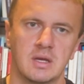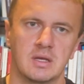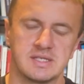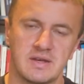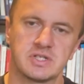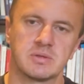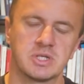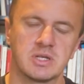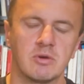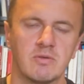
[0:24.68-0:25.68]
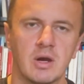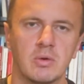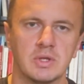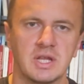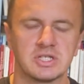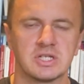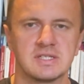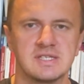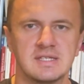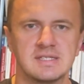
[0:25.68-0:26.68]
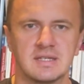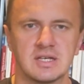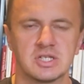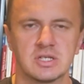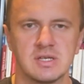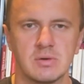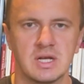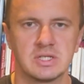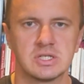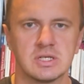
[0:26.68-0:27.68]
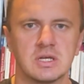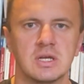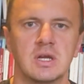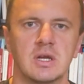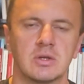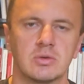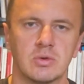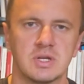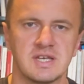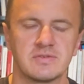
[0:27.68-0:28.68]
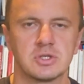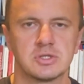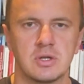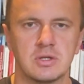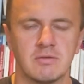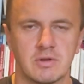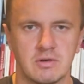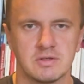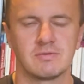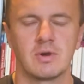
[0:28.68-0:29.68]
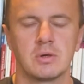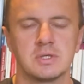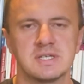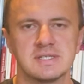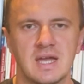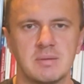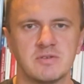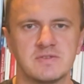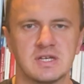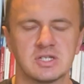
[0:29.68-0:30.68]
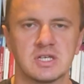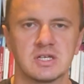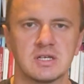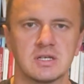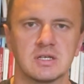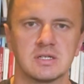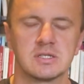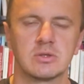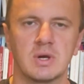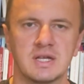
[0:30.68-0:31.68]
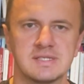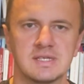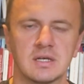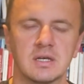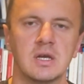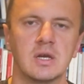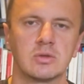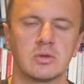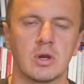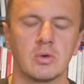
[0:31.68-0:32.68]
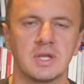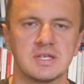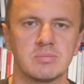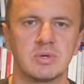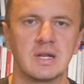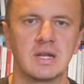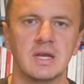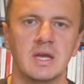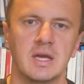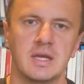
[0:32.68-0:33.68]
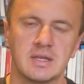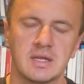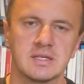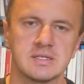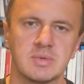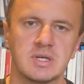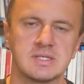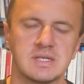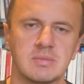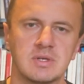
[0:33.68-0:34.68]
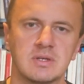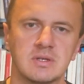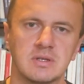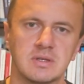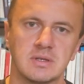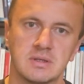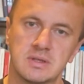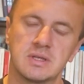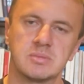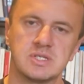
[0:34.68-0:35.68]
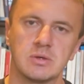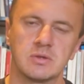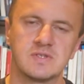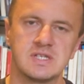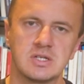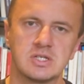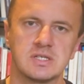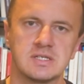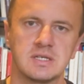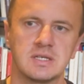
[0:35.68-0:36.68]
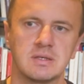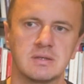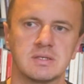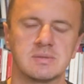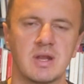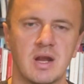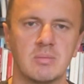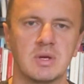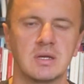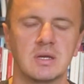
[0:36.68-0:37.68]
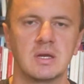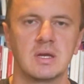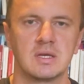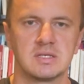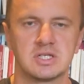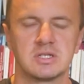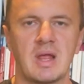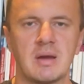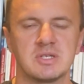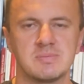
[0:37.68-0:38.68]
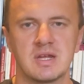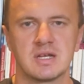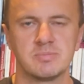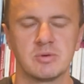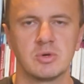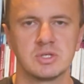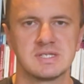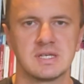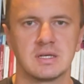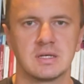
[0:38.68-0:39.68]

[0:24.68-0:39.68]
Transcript: zawsze przyjmowało naszych dzieci, naszych działaczy, które zawsze solidaryzowały się z nami w ciężkich y, sytuacjach, które u nas byli. I teraz my chcemy y, tym się oddzięczyć i zbieramy, zaczynamy zbierać pomoc y,